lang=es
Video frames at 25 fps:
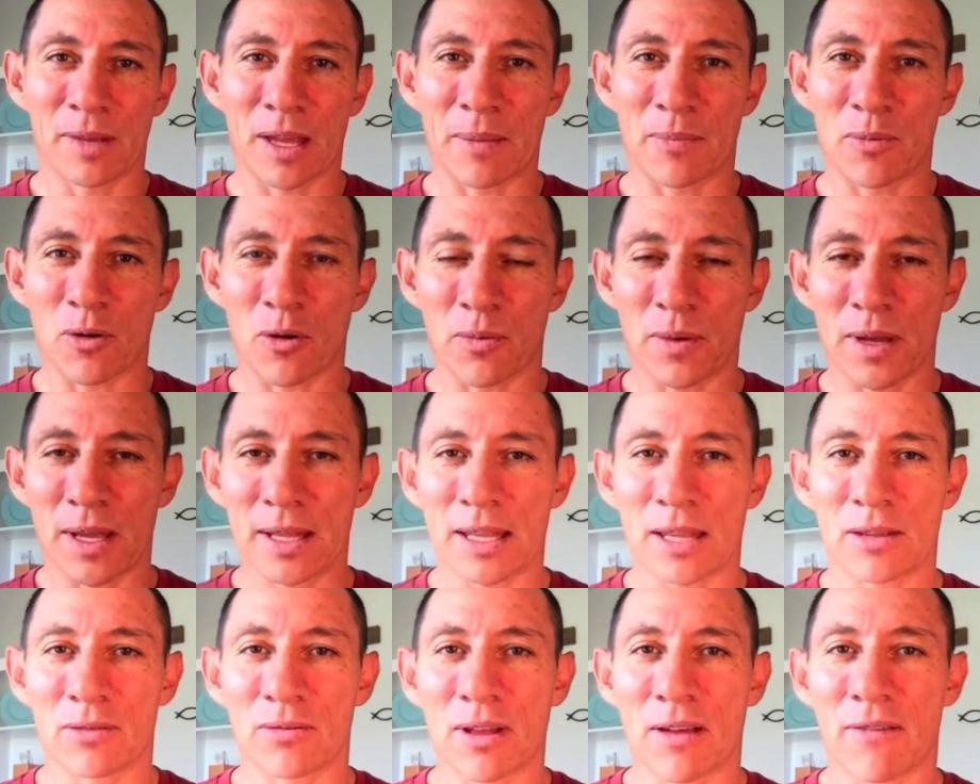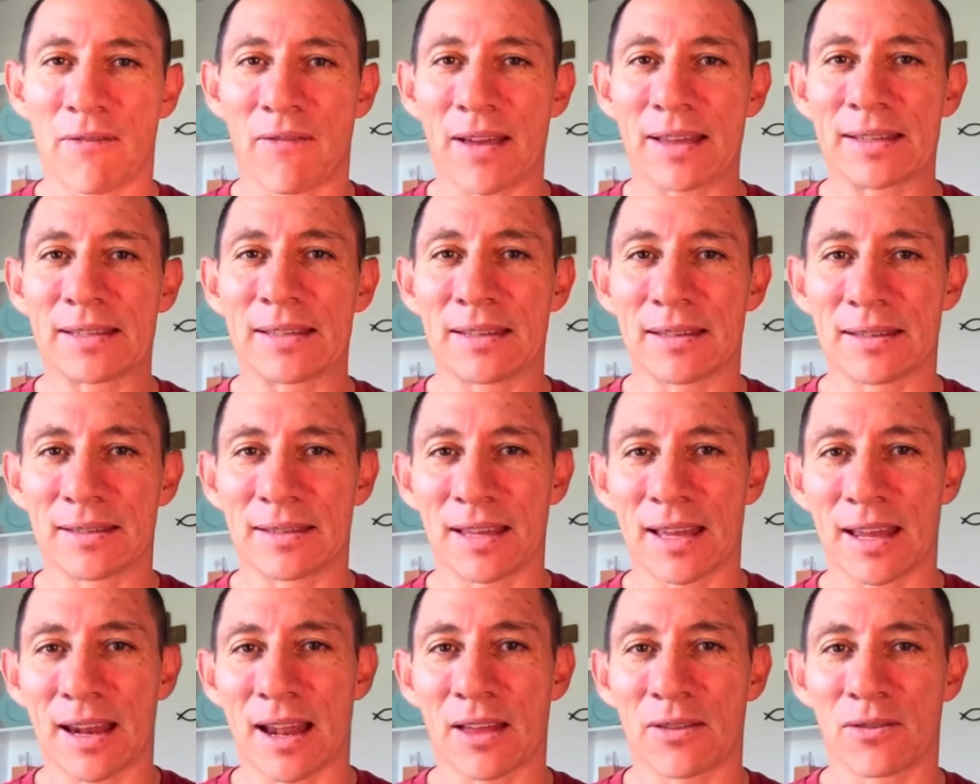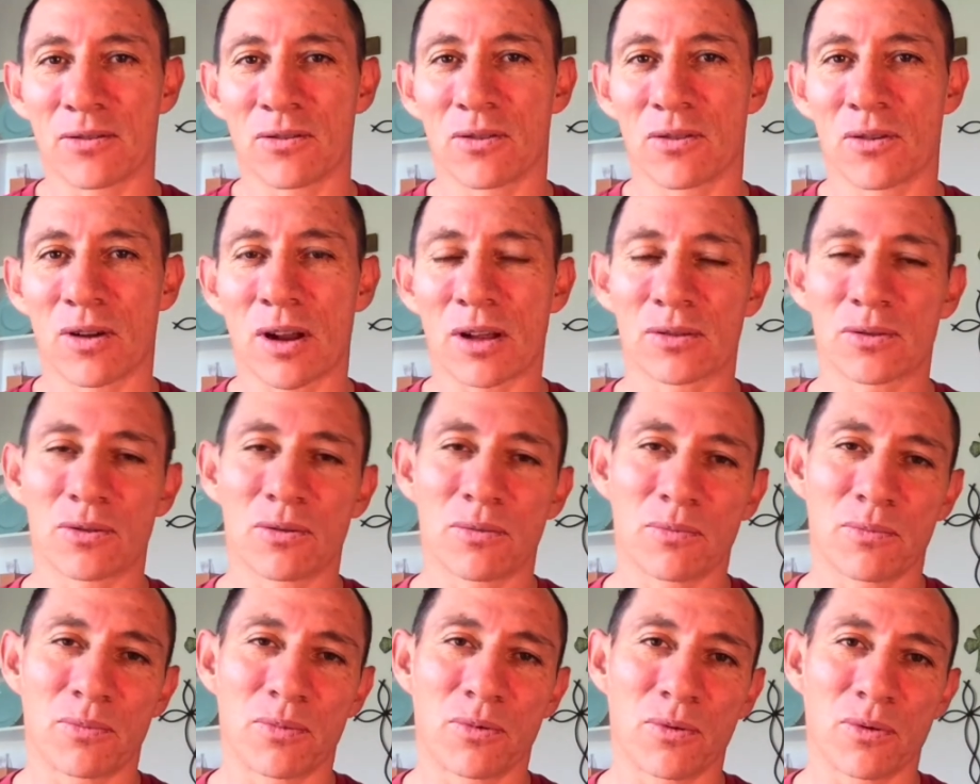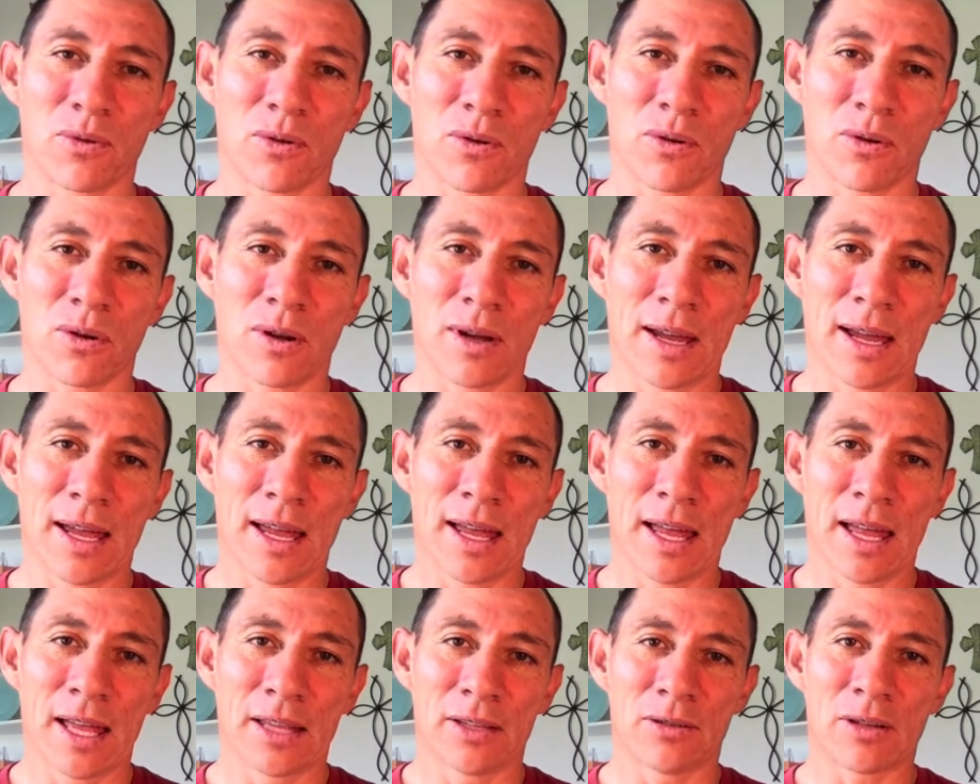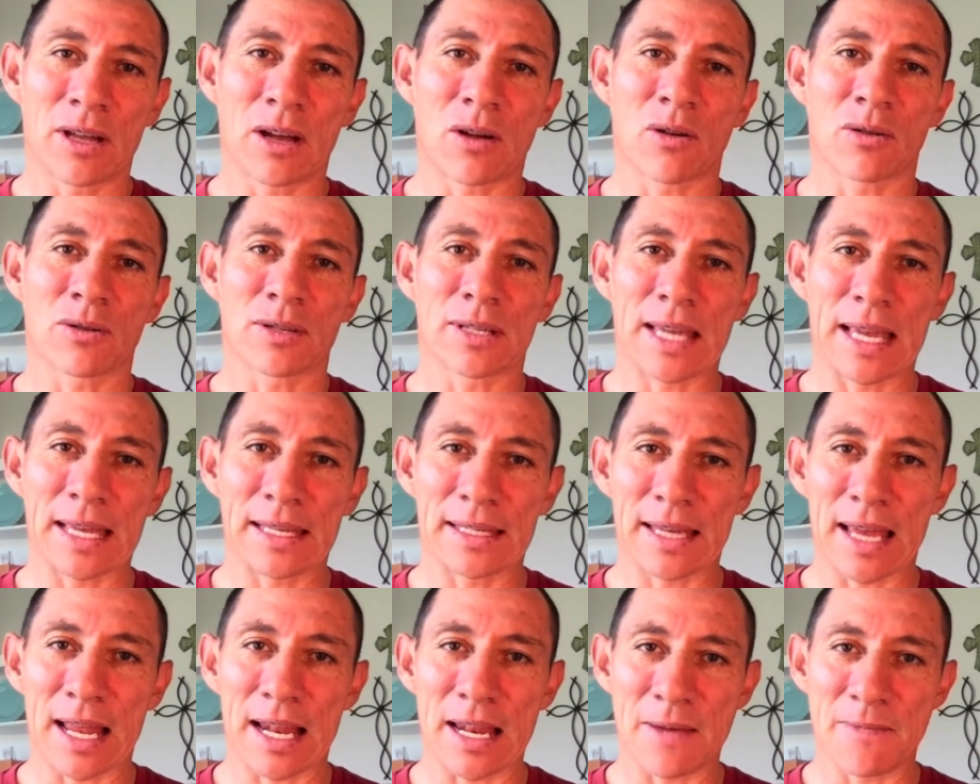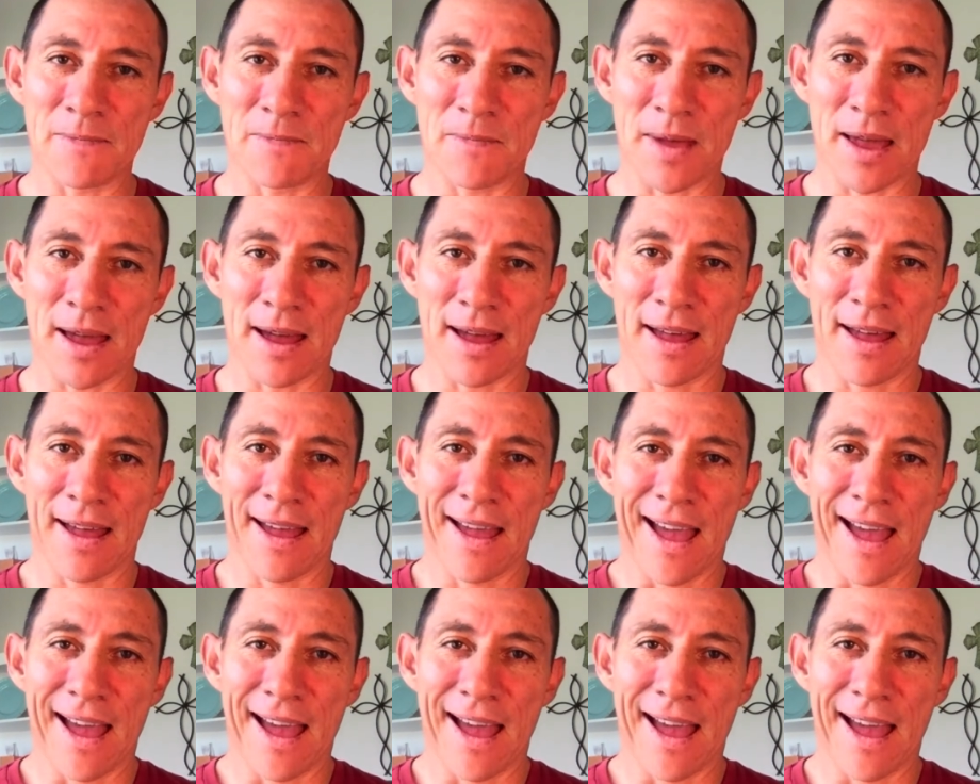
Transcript: proviene de una fe sincera, de un corazón puro, de una conciencia limpia.